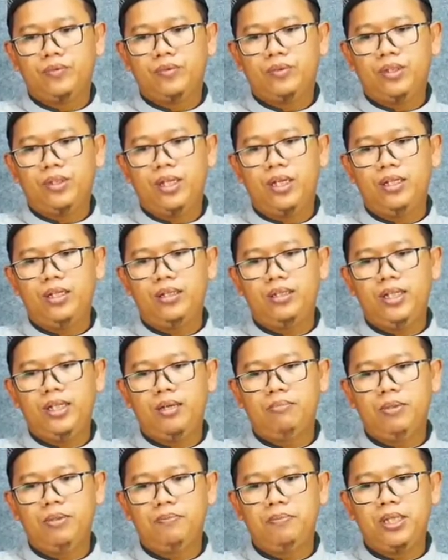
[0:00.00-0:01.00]
dan
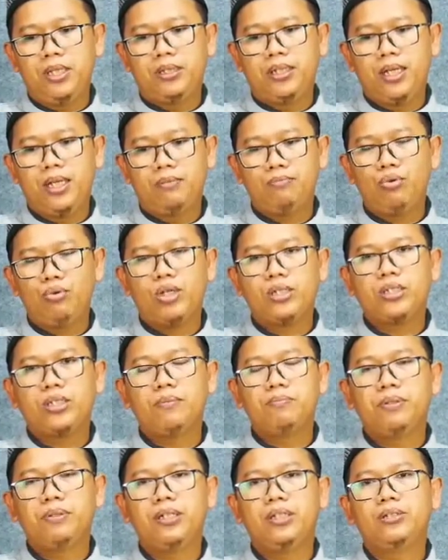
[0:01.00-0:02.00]
yang membatalkan
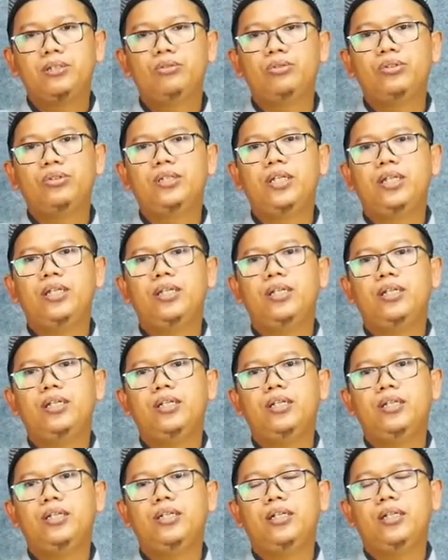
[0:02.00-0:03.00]
puasa berikutnya
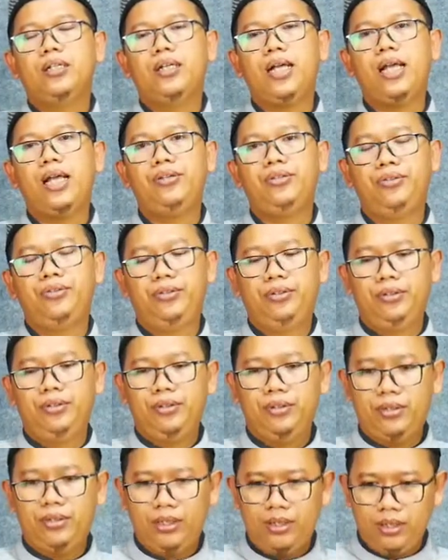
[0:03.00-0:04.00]
haid
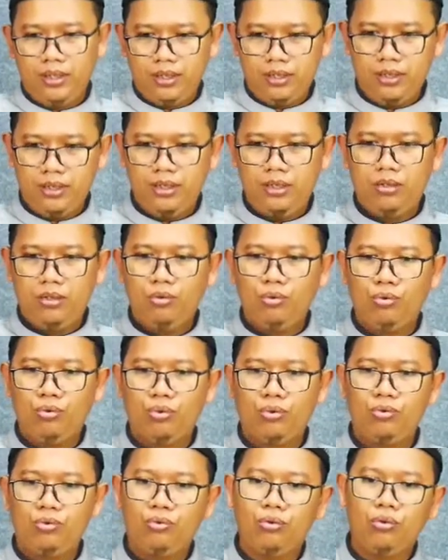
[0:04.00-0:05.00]
ya ini
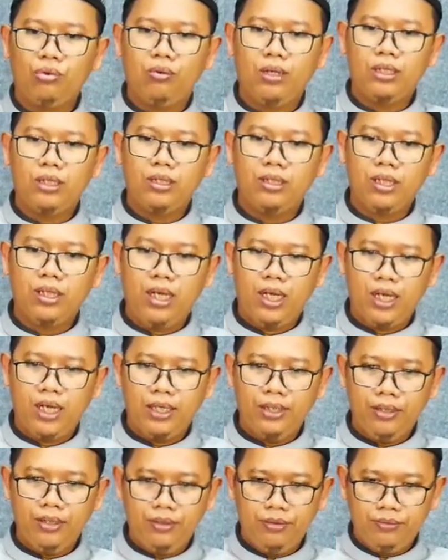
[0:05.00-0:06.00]
khusus untuk wanita
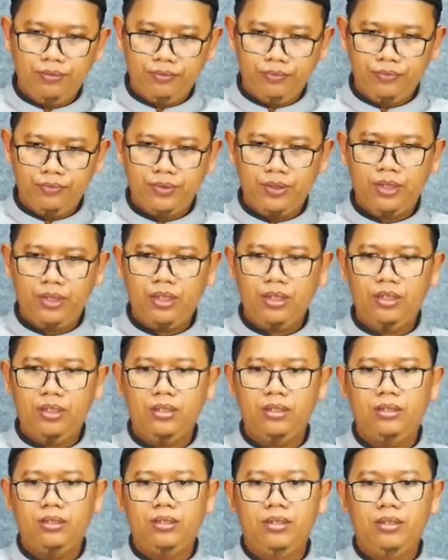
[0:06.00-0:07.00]
haid ya
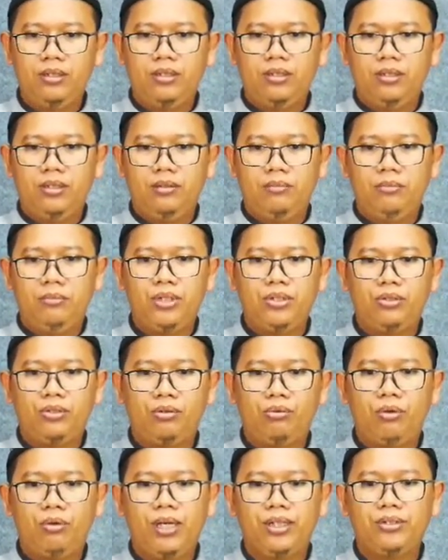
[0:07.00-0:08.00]

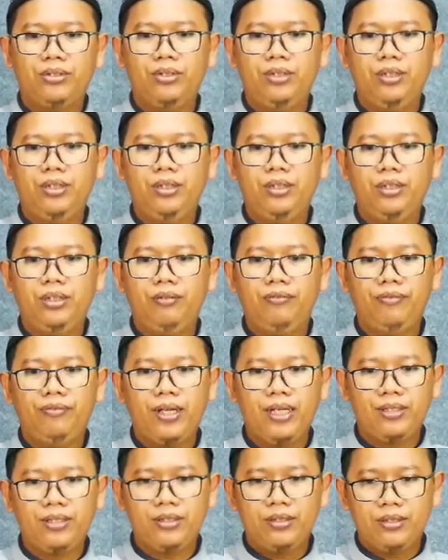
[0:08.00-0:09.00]
menstruasi
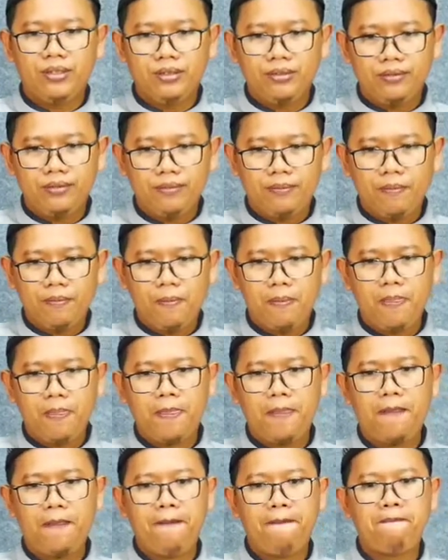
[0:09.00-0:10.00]
nifas
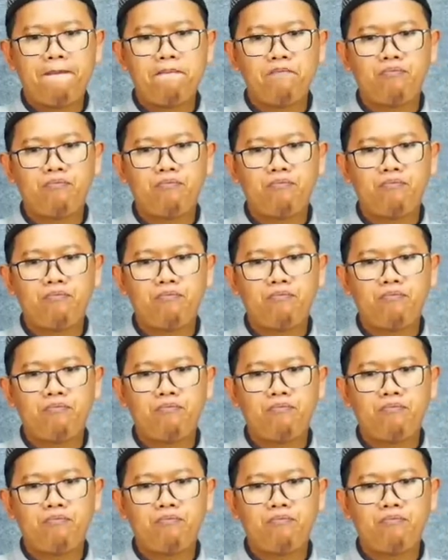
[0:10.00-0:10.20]
ya.